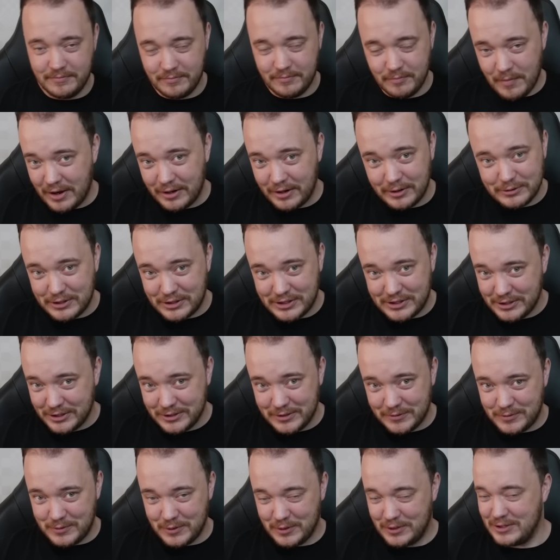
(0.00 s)
Магнус
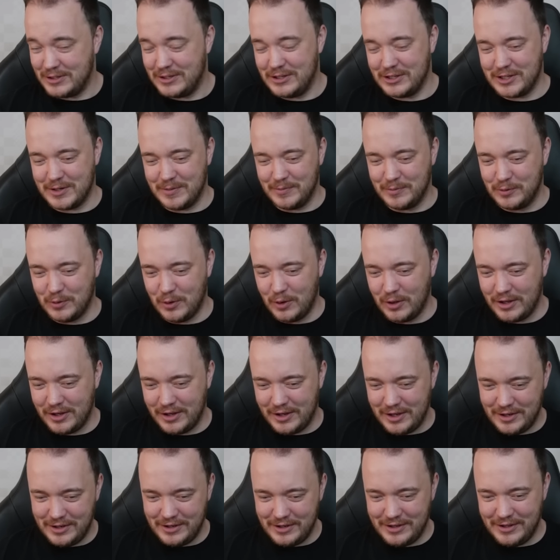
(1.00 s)
решился все это слишком
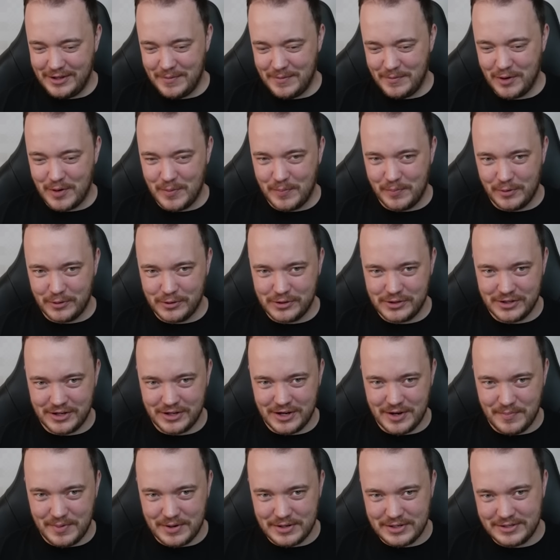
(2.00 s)
долго, и намного проще
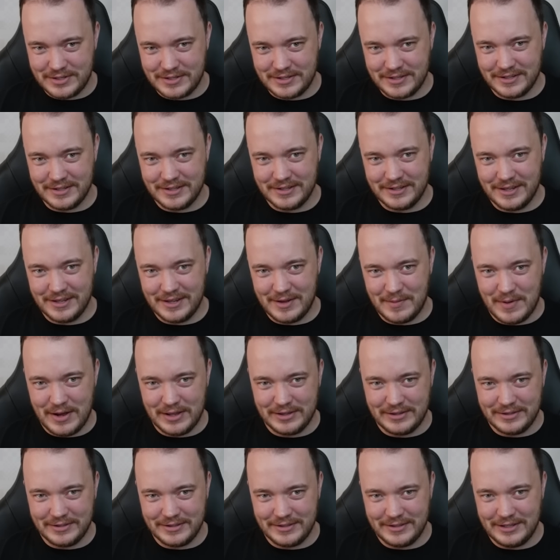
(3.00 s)
напасть э, на
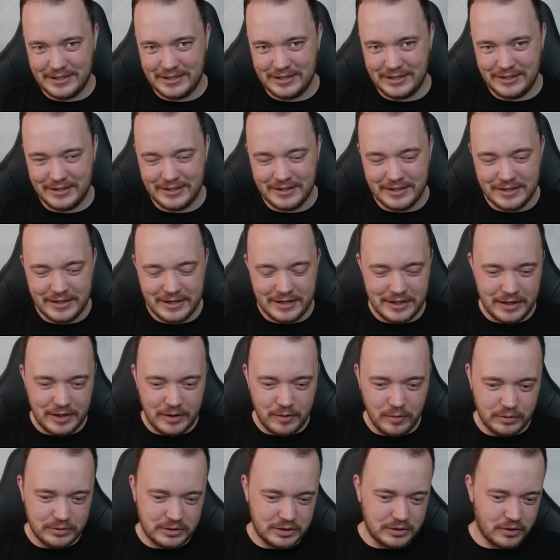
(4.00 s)
мат, и
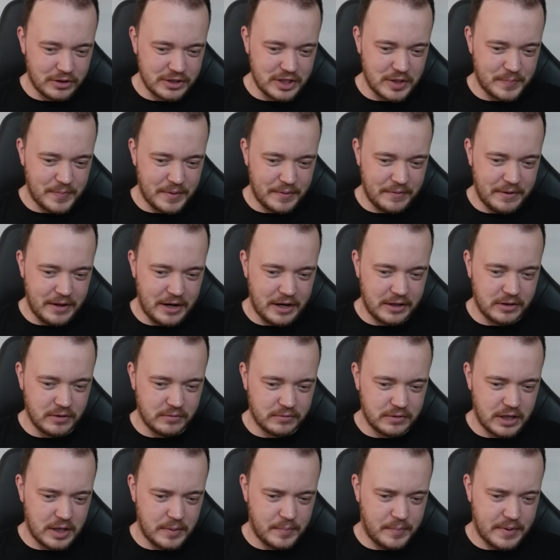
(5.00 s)
вот сложно поверить,
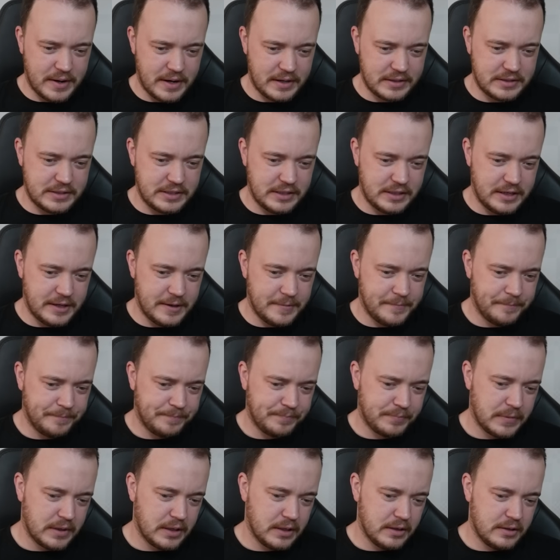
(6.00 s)
но вот эта партия
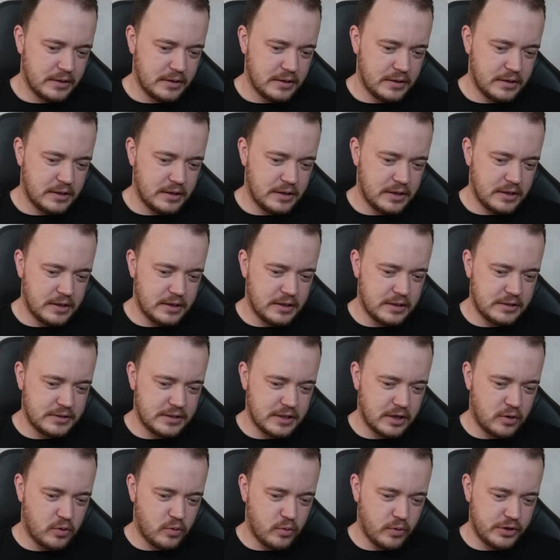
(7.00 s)
а,
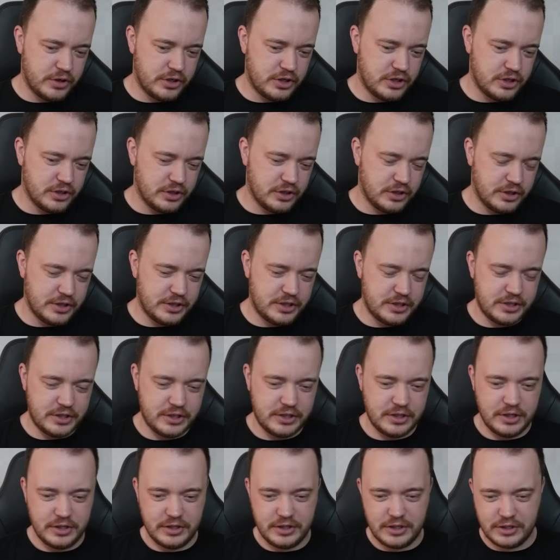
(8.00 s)
закончилась
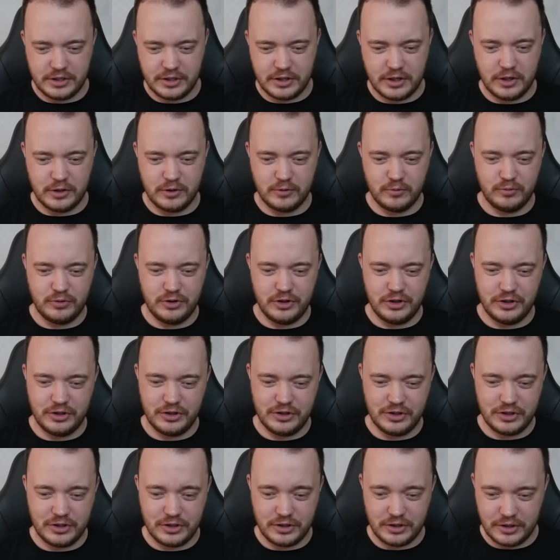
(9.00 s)
сейчас э, скажу,
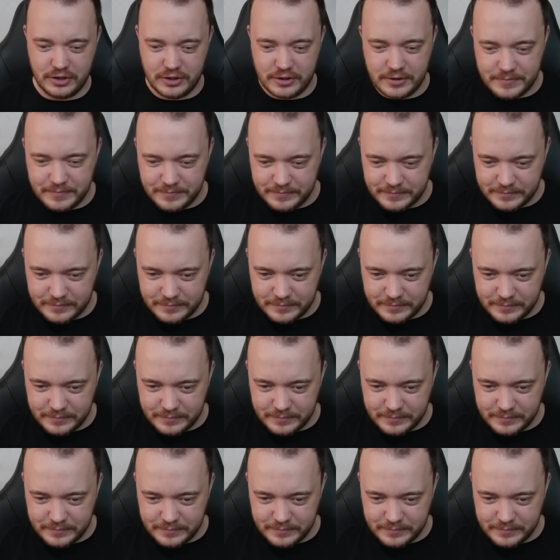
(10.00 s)
через э,